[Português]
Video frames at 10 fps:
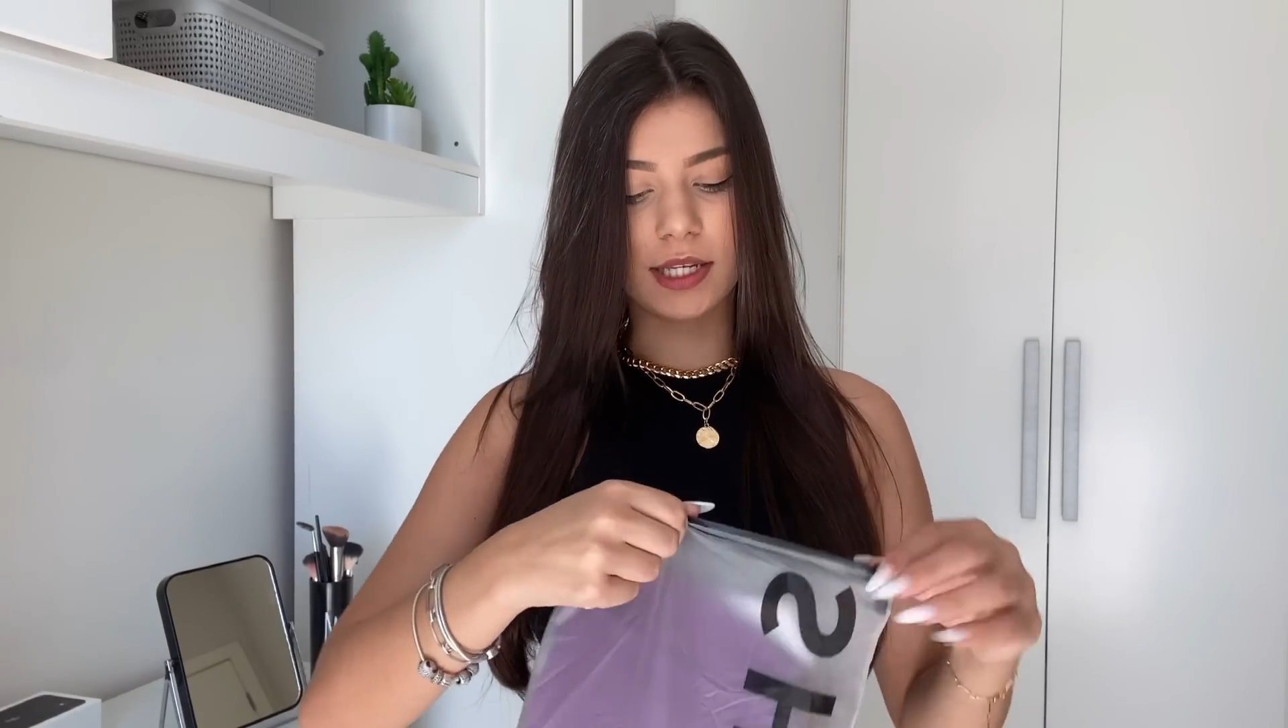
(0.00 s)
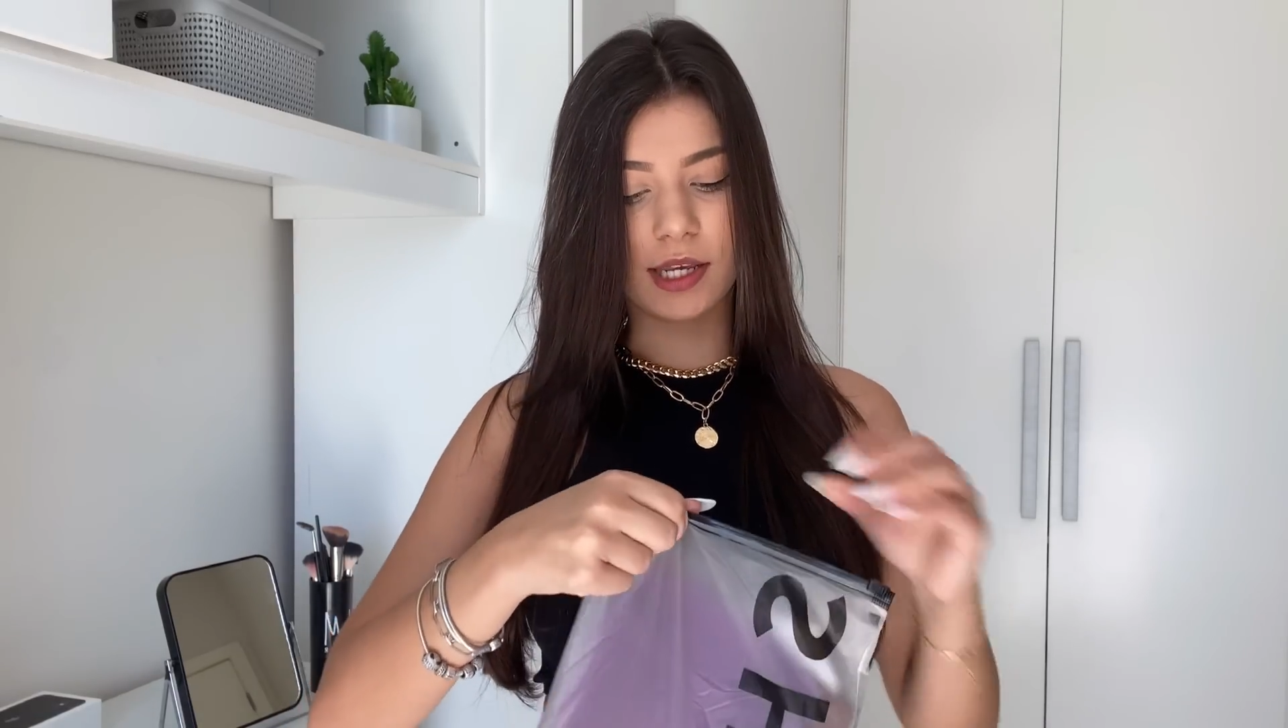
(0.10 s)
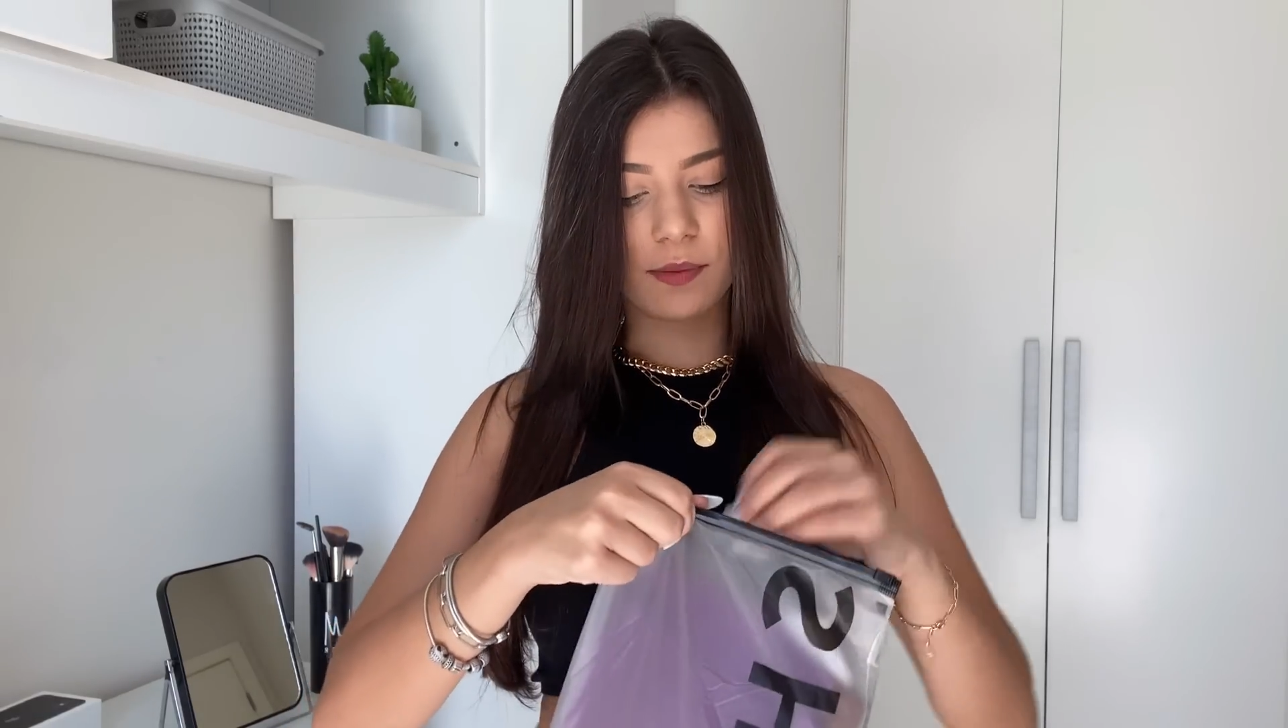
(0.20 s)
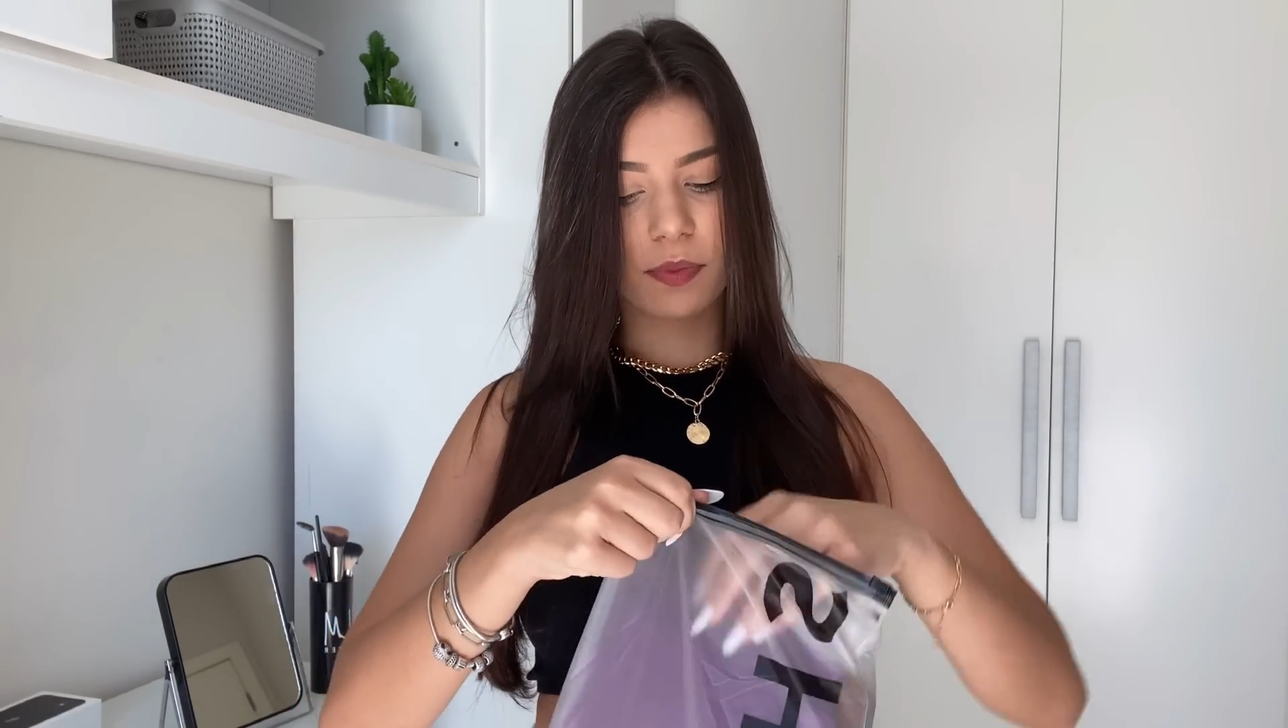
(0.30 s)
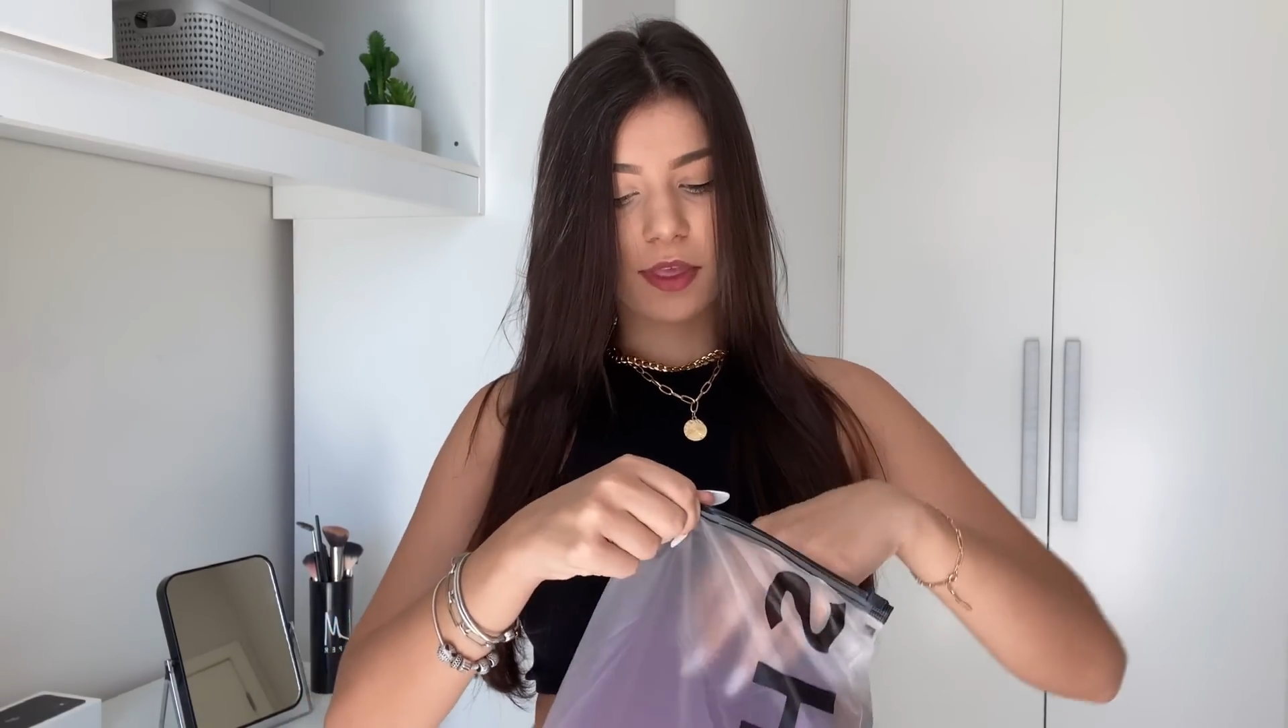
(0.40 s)

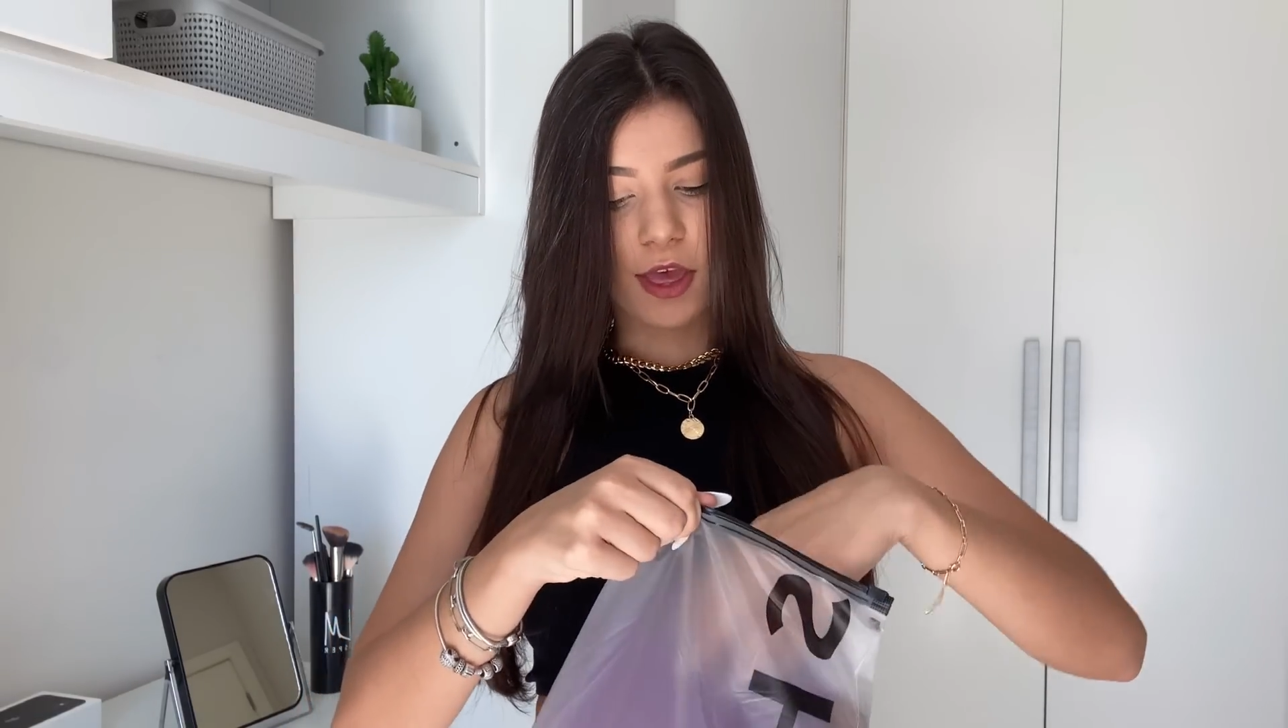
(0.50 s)
né?